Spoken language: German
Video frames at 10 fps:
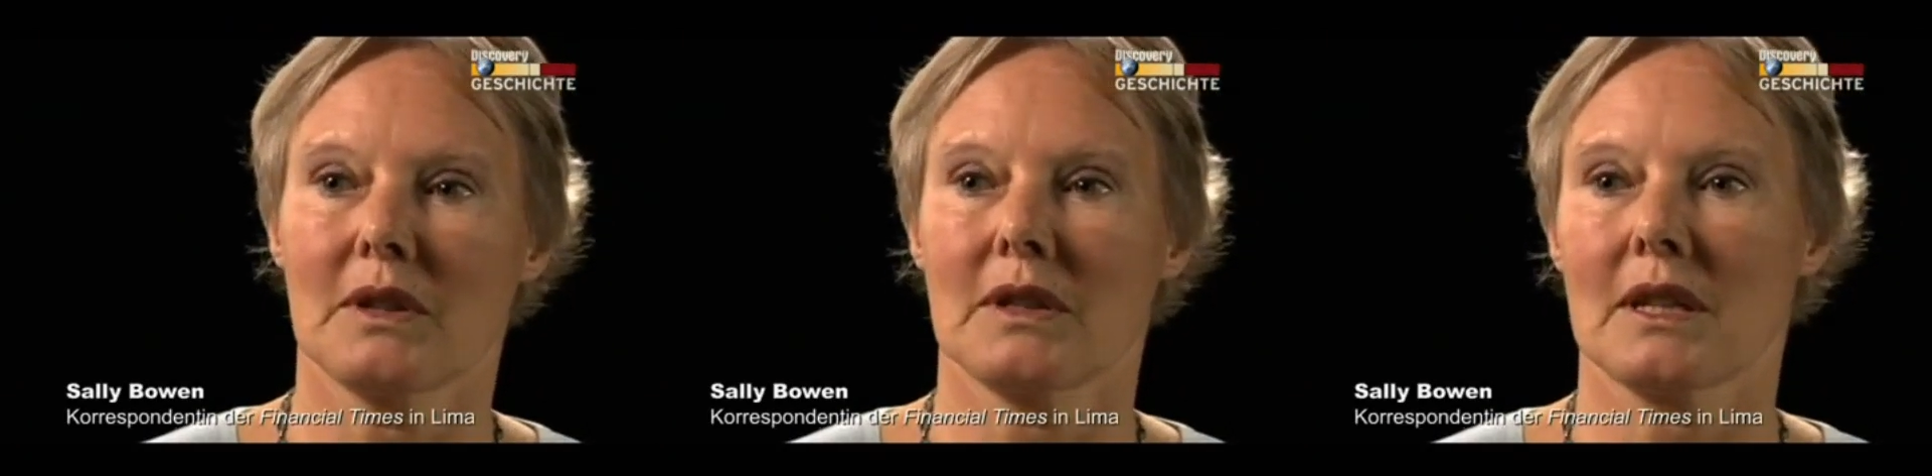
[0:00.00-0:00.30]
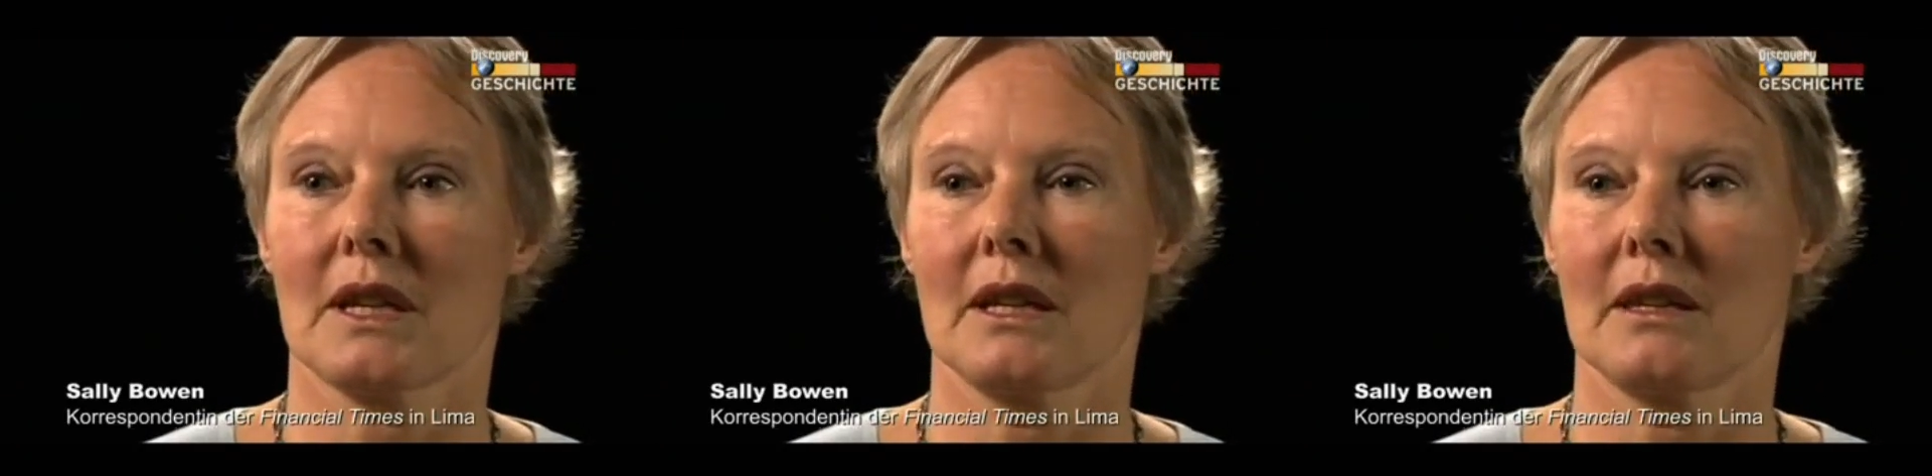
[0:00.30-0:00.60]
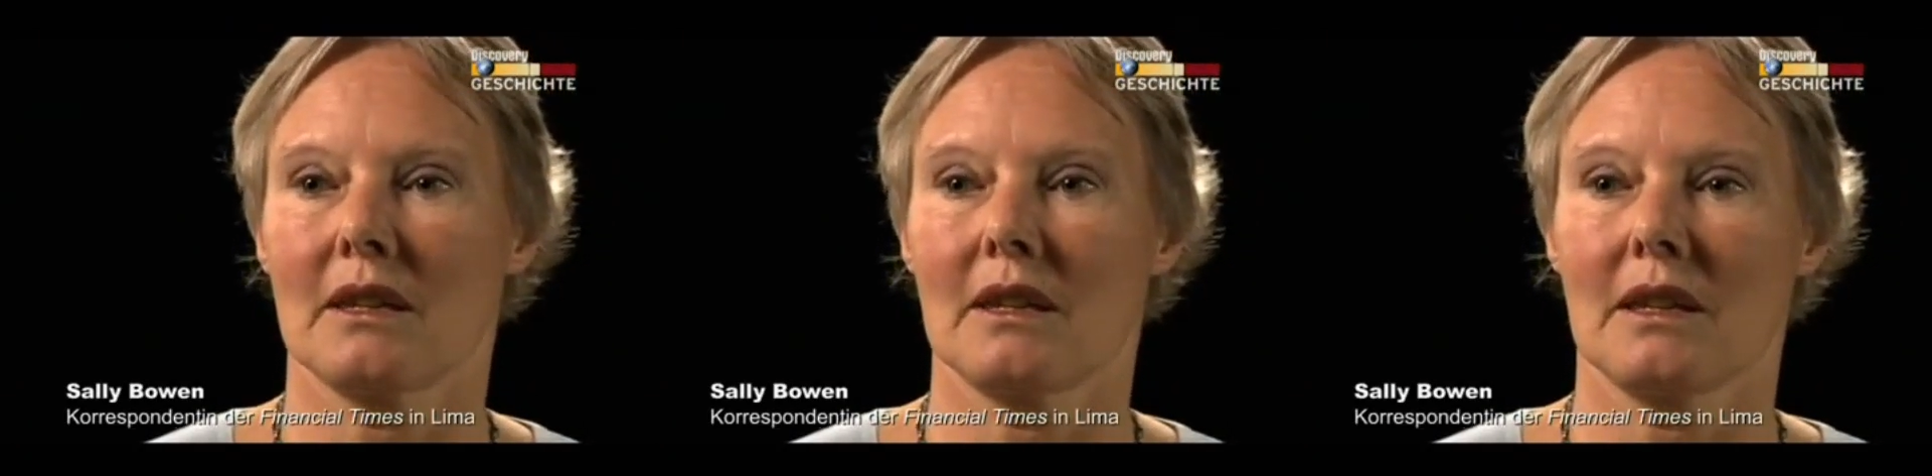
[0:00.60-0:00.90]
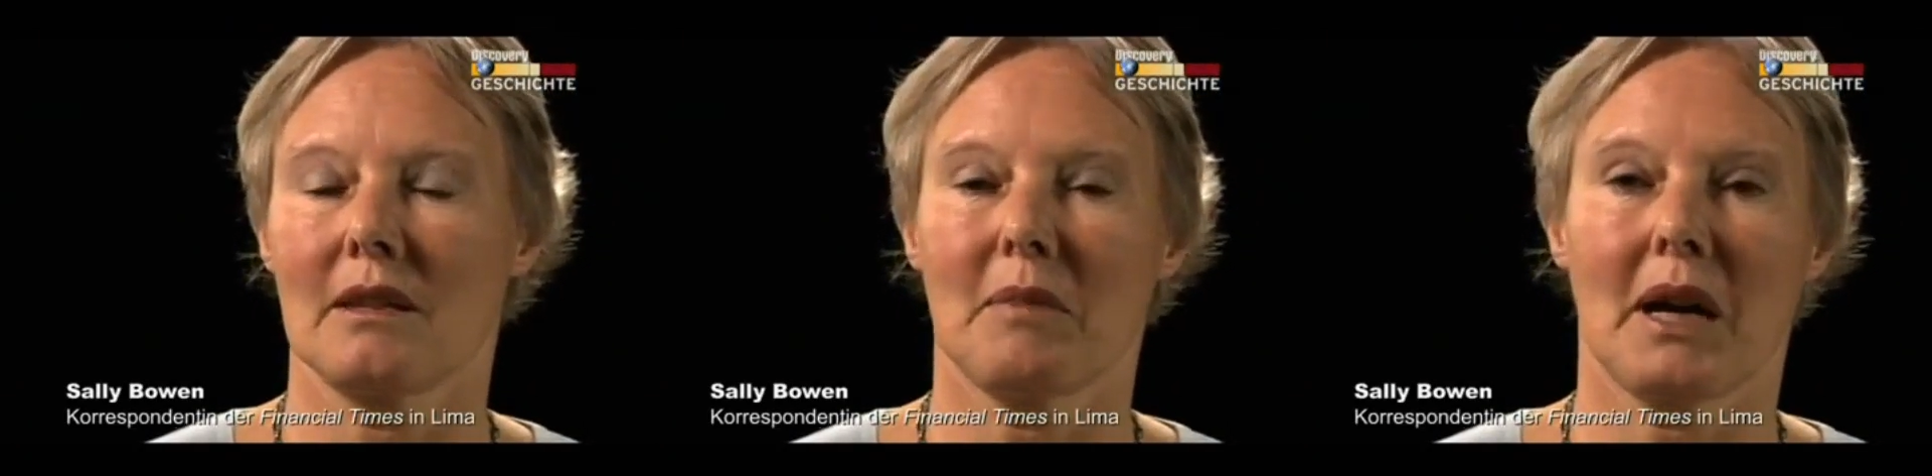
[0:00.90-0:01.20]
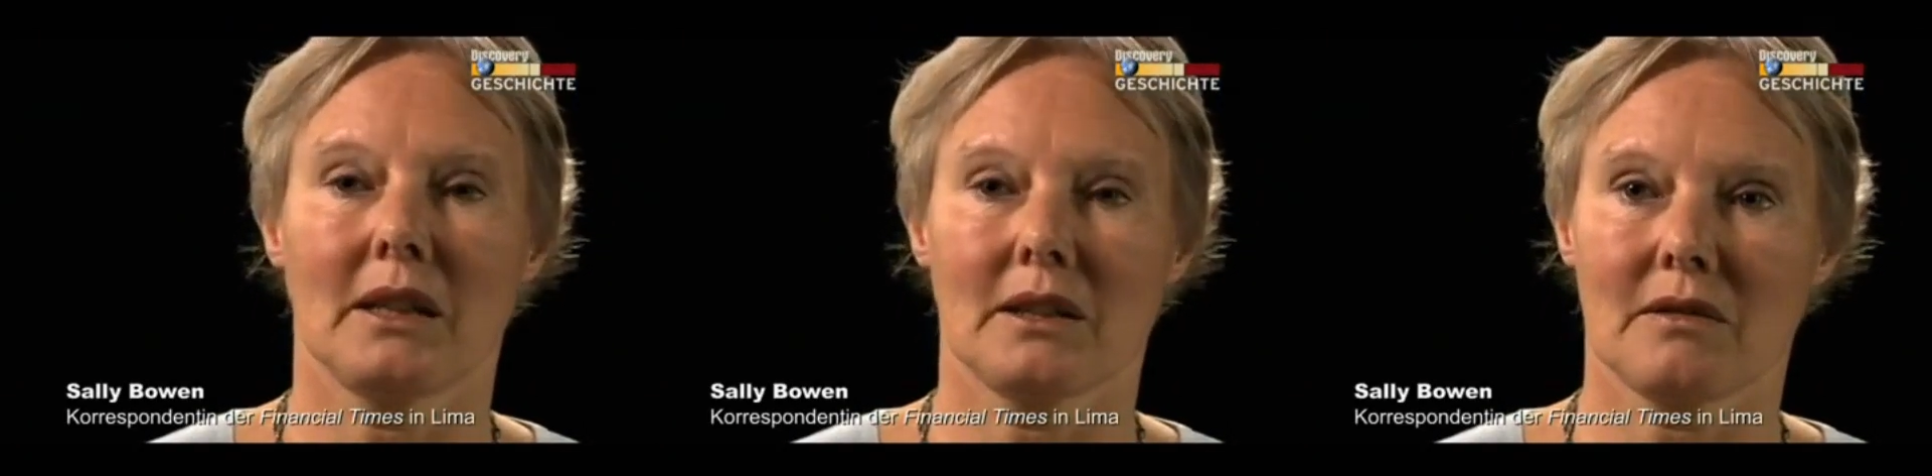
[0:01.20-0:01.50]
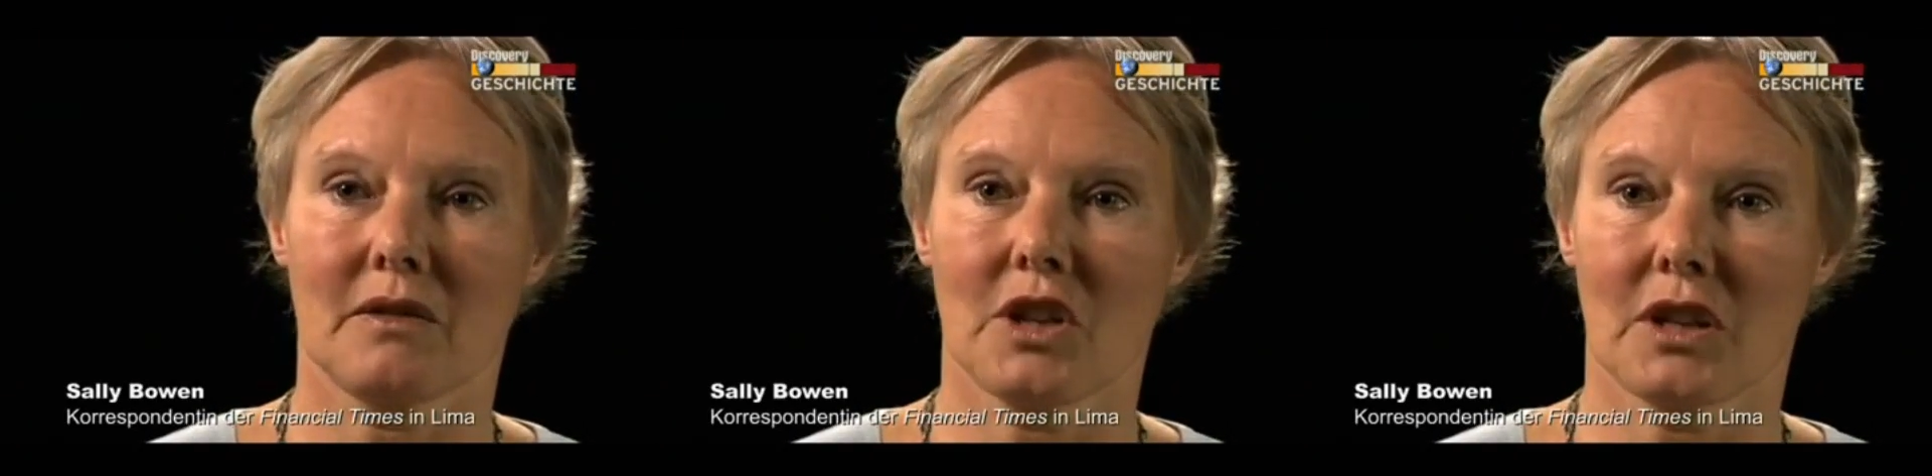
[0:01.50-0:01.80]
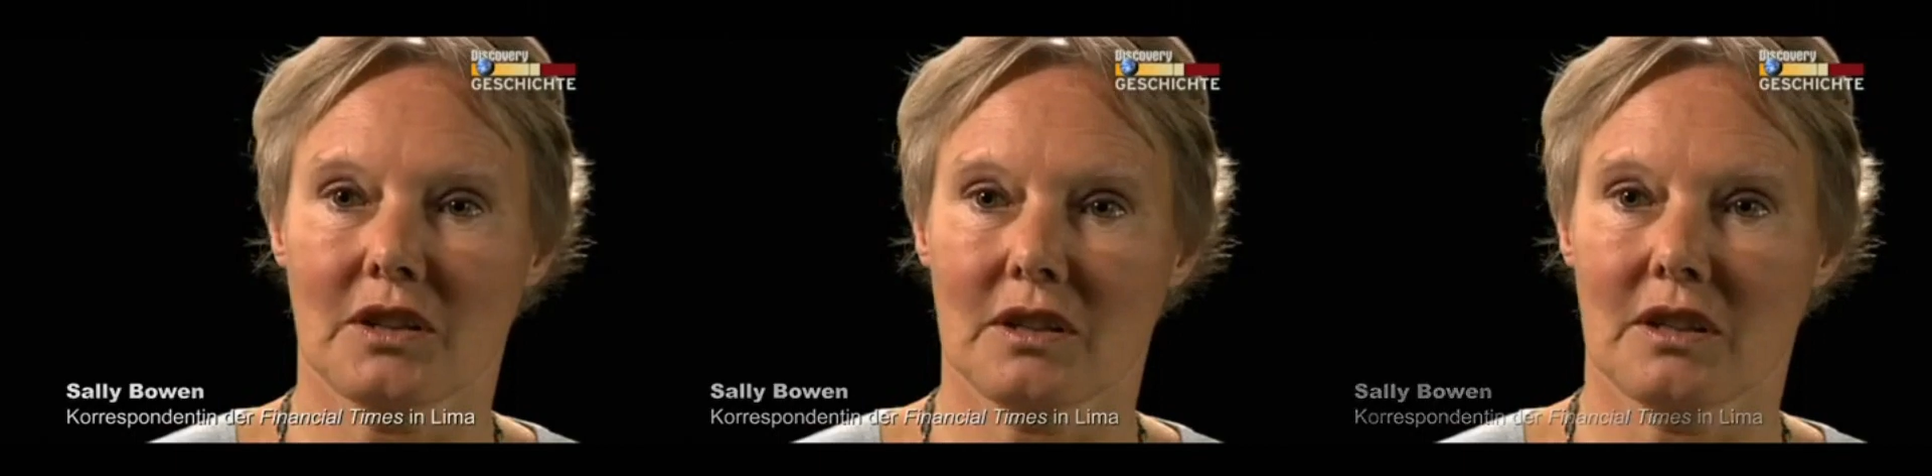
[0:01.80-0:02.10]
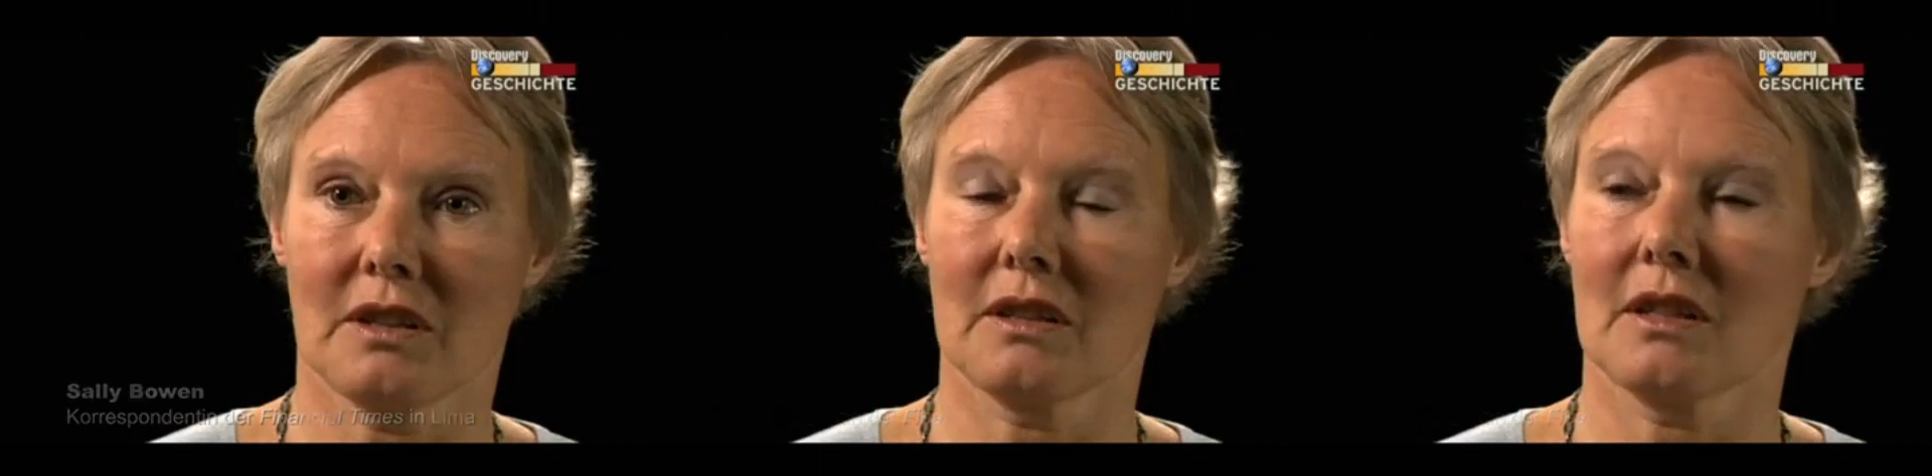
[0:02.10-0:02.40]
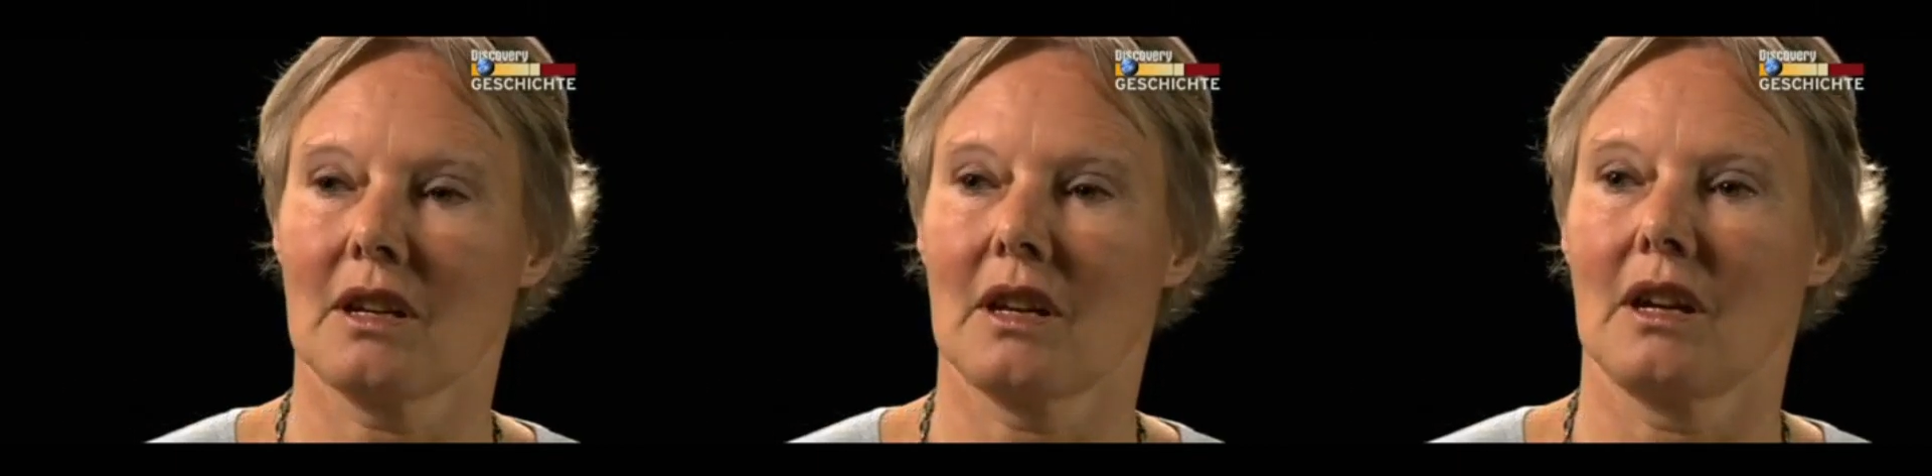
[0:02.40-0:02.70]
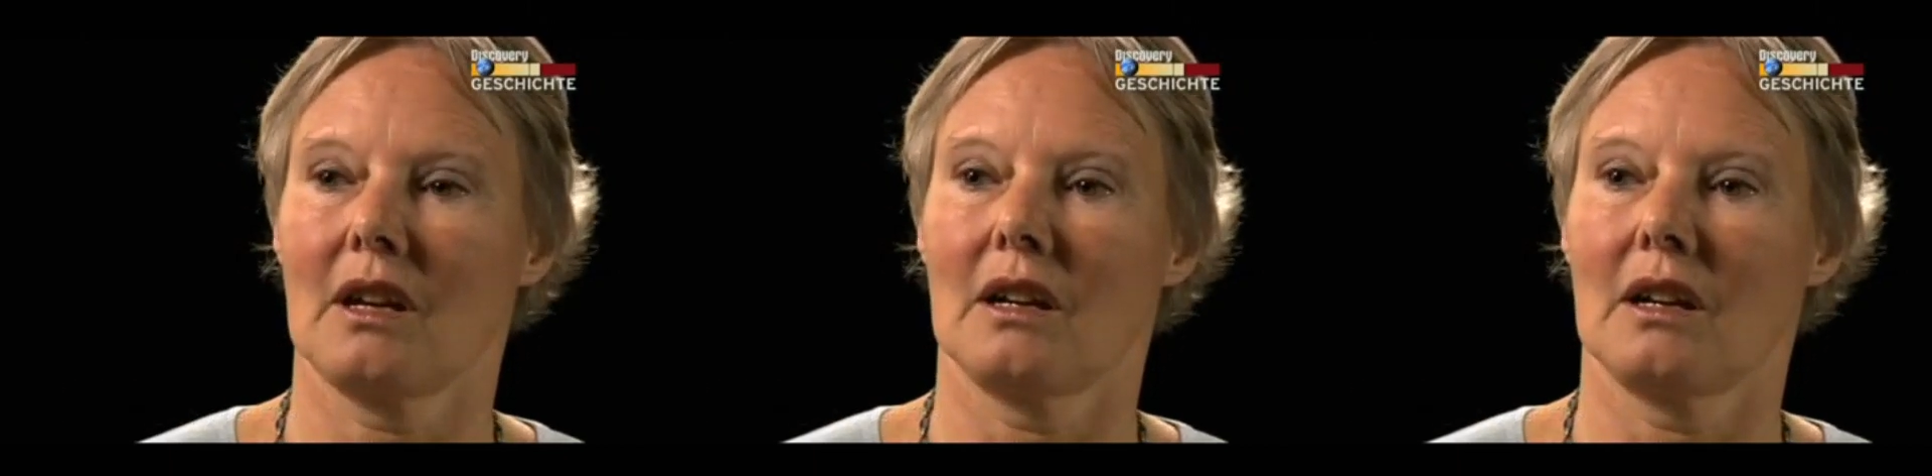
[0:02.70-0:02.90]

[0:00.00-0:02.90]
was Montesinos rief Fujimori an.